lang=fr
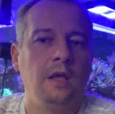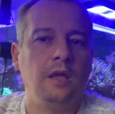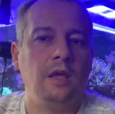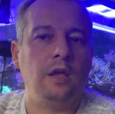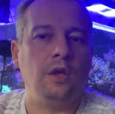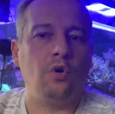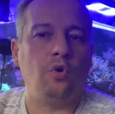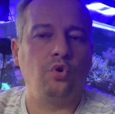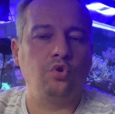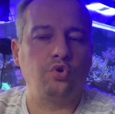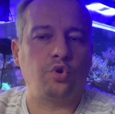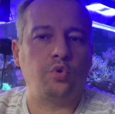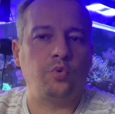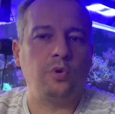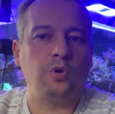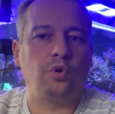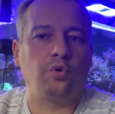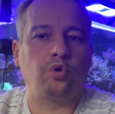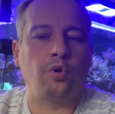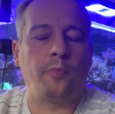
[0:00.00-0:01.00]
et
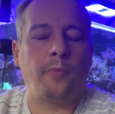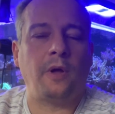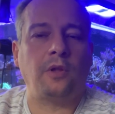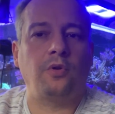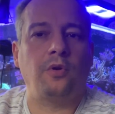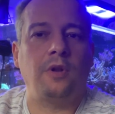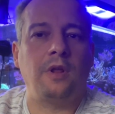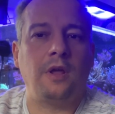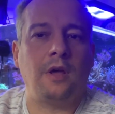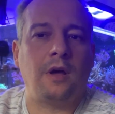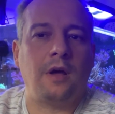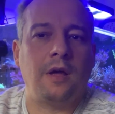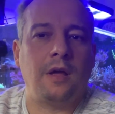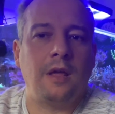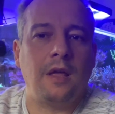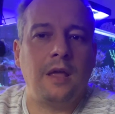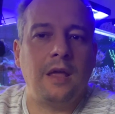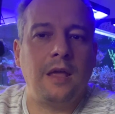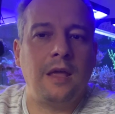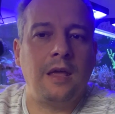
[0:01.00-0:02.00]
aujourd'hui notre partenaire
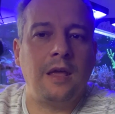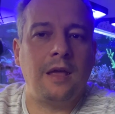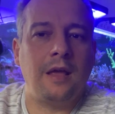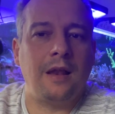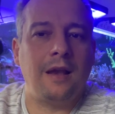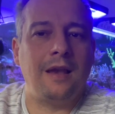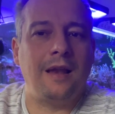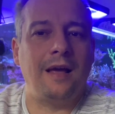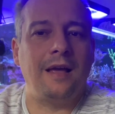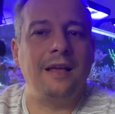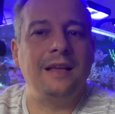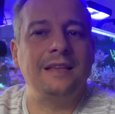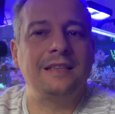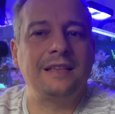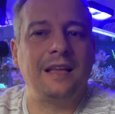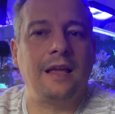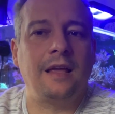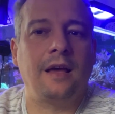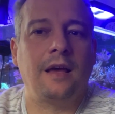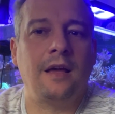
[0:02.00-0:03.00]
est la
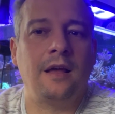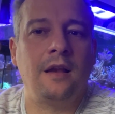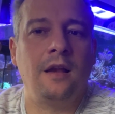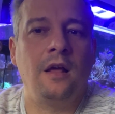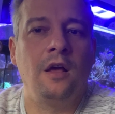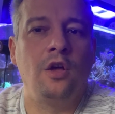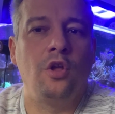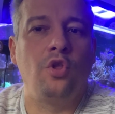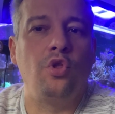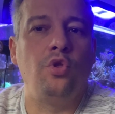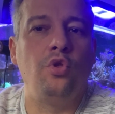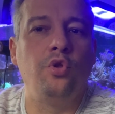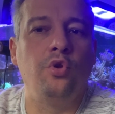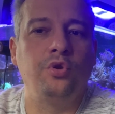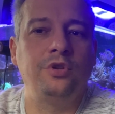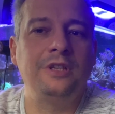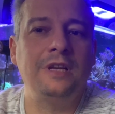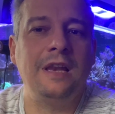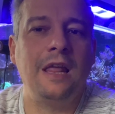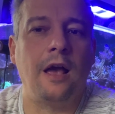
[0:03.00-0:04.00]
SARL
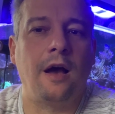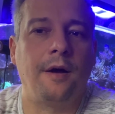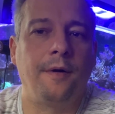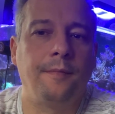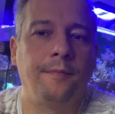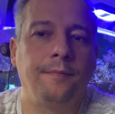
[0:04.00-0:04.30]
Nautilea.